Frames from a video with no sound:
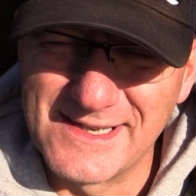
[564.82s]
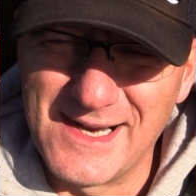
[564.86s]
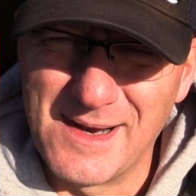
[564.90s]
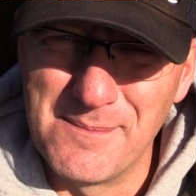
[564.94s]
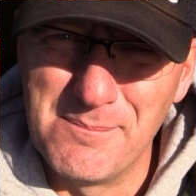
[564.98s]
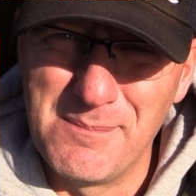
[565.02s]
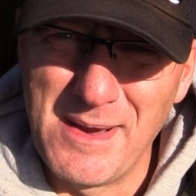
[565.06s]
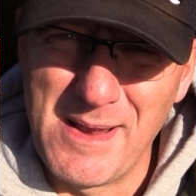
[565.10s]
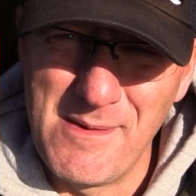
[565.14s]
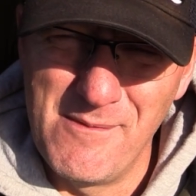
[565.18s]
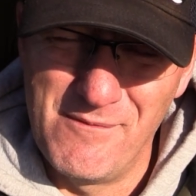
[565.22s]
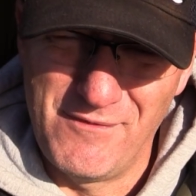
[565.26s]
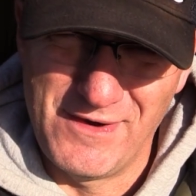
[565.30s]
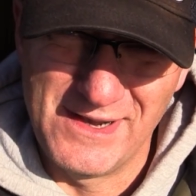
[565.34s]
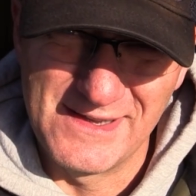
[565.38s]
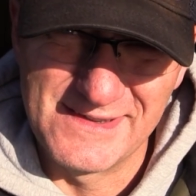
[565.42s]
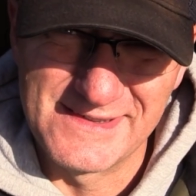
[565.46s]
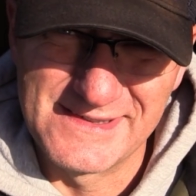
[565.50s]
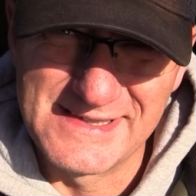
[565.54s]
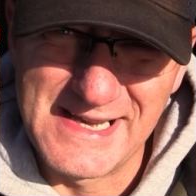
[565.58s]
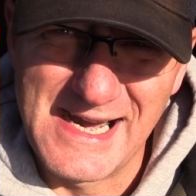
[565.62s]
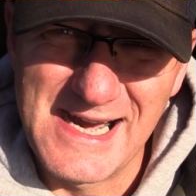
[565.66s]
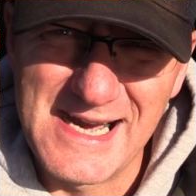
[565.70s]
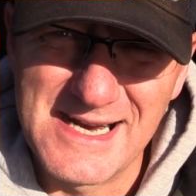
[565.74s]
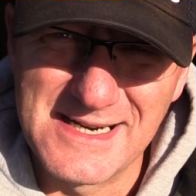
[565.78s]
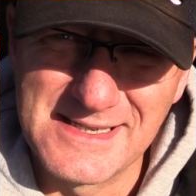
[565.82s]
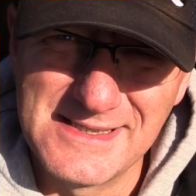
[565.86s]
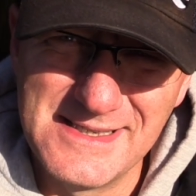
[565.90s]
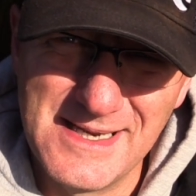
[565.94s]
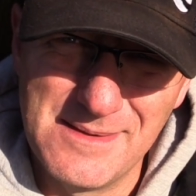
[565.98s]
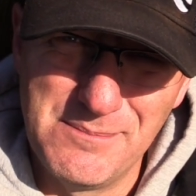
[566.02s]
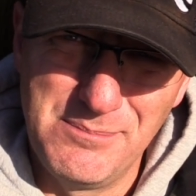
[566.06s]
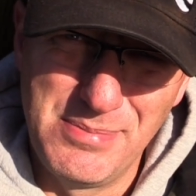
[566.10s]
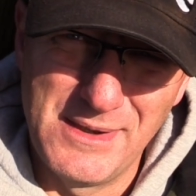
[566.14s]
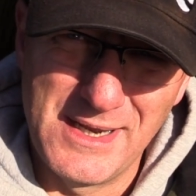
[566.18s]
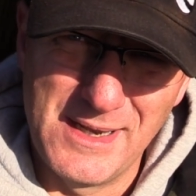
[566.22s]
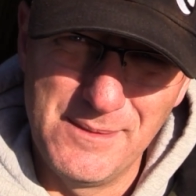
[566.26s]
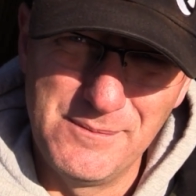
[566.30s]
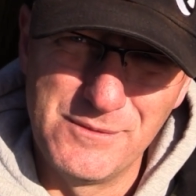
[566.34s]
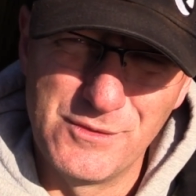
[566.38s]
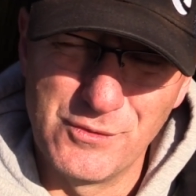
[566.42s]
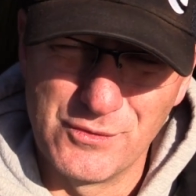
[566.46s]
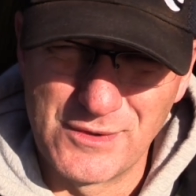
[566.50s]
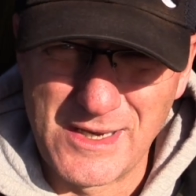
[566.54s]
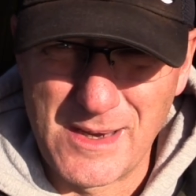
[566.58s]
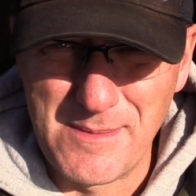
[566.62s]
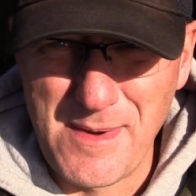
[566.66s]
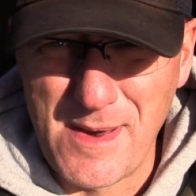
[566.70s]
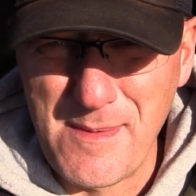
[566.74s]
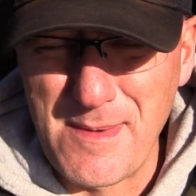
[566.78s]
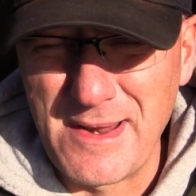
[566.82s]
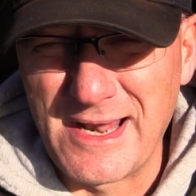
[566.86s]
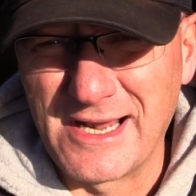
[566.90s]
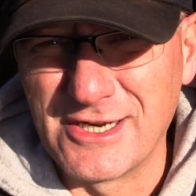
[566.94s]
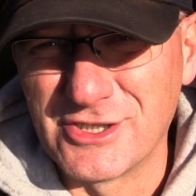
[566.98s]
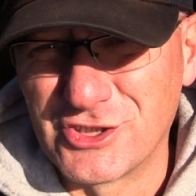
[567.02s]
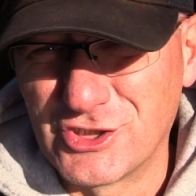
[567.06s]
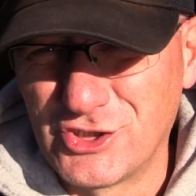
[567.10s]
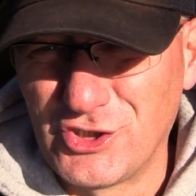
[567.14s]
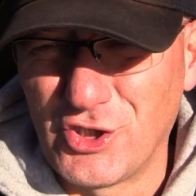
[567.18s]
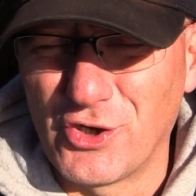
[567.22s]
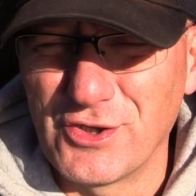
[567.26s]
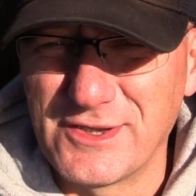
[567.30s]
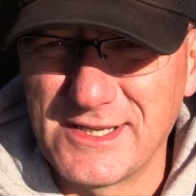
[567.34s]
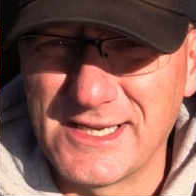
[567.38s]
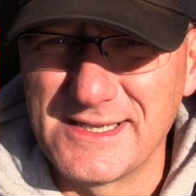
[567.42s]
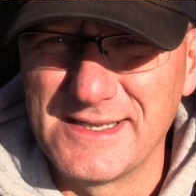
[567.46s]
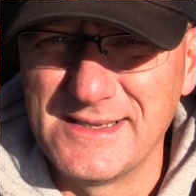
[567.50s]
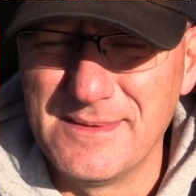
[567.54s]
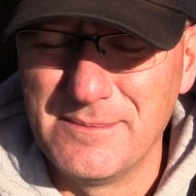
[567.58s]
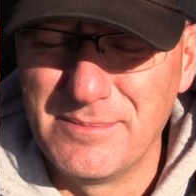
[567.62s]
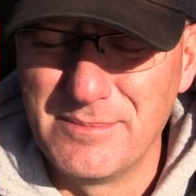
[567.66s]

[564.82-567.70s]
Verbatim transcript: haben beim Versagen der Bremse oder bei meiner Stott an der